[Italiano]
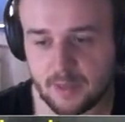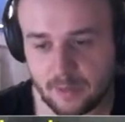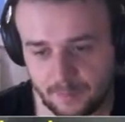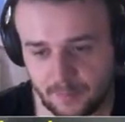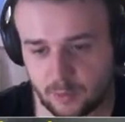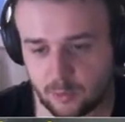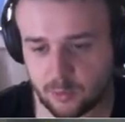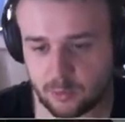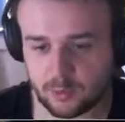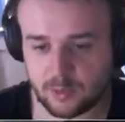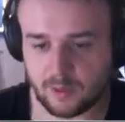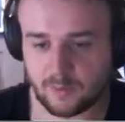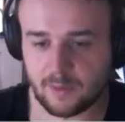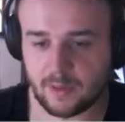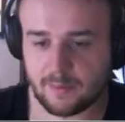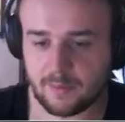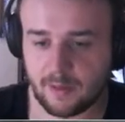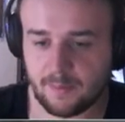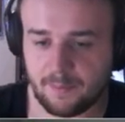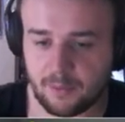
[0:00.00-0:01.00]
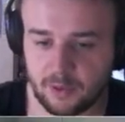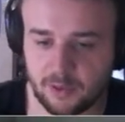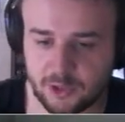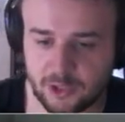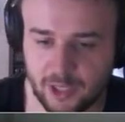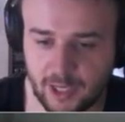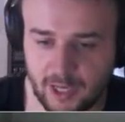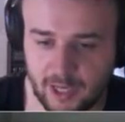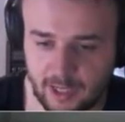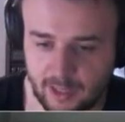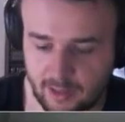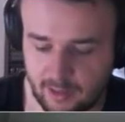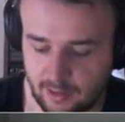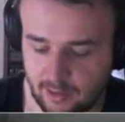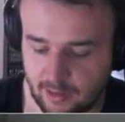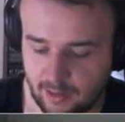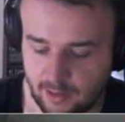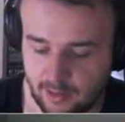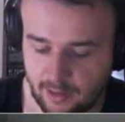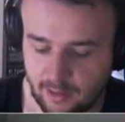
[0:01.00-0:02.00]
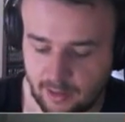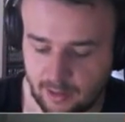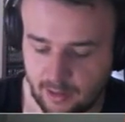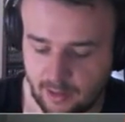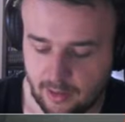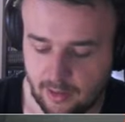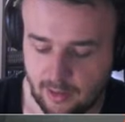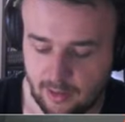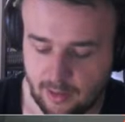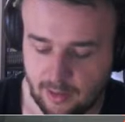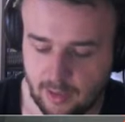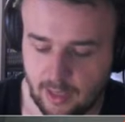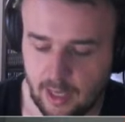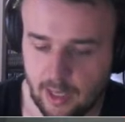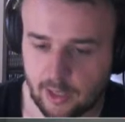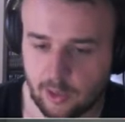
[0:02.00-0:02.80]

le prendo tutte prima. Poi c'è la